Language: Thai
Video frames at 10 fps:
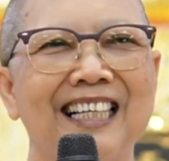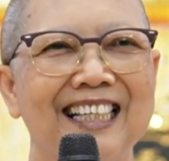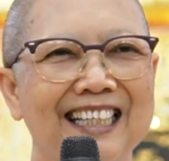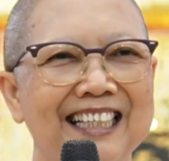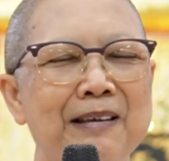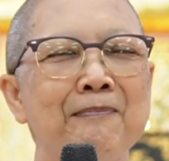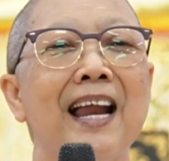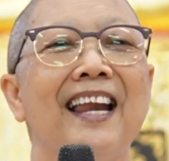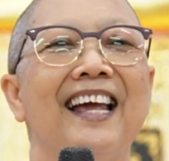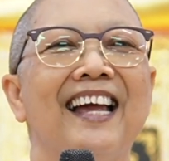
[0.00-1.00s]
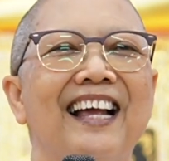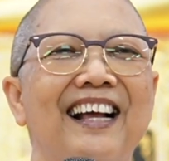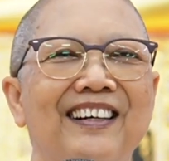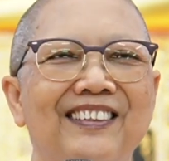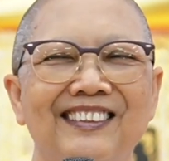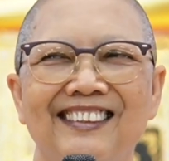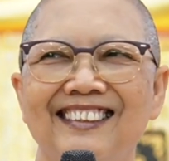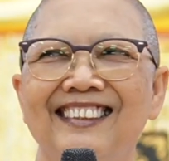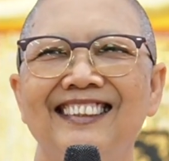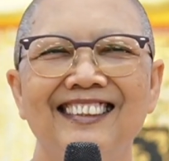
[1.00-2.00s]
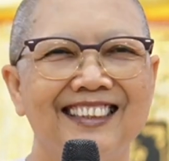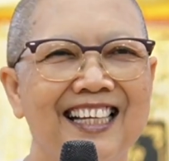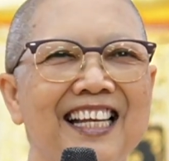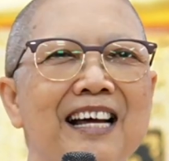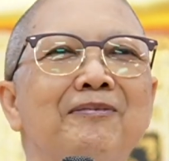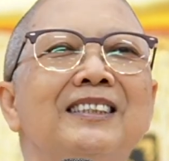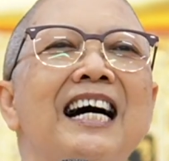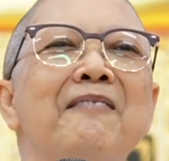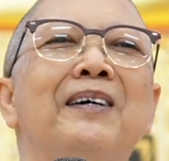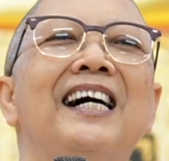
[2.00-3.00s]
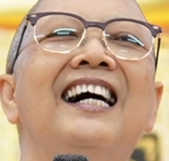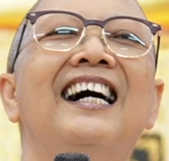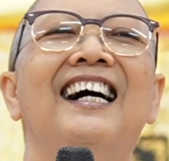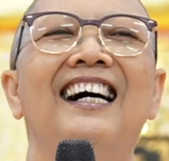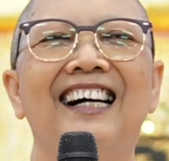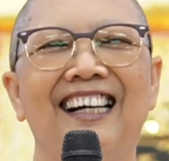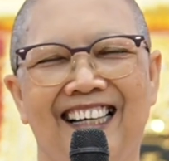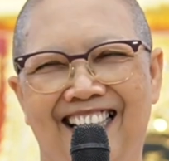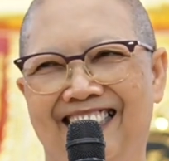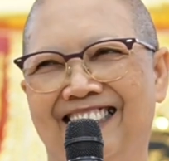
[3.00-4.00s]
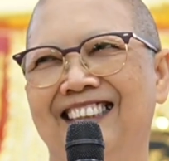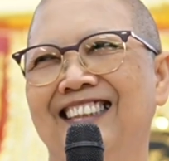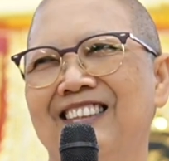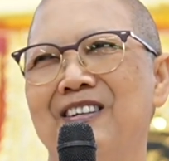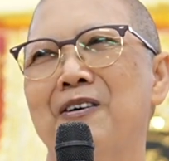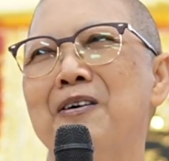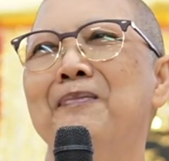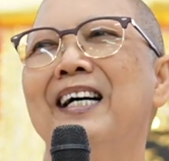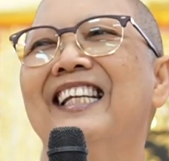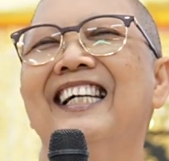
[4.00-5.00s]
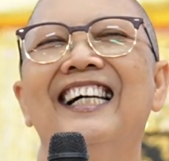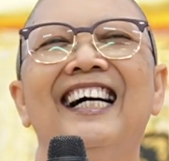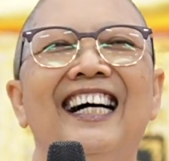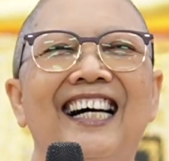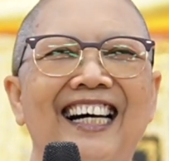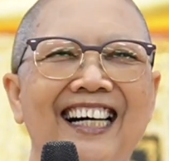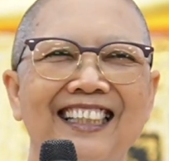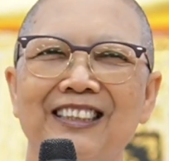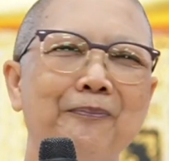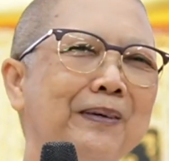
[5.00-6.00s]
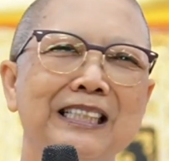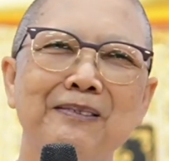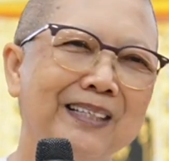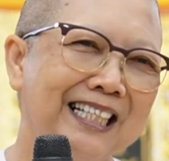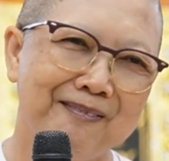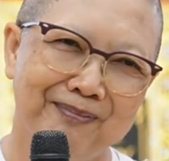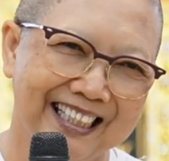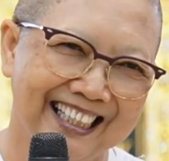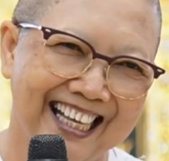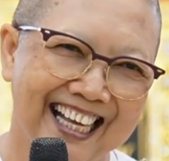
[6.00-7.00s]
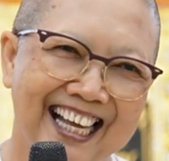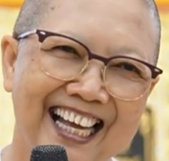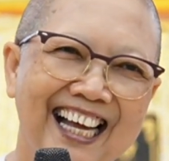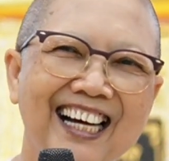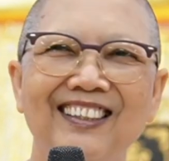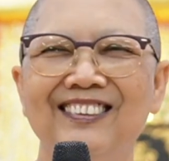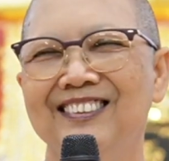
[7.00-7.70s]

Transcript: คดีนี้มาแล้วเซ็นรับทราบค่ะขอขมานะคะต่อไปจะไม่ทำอีกแล้ว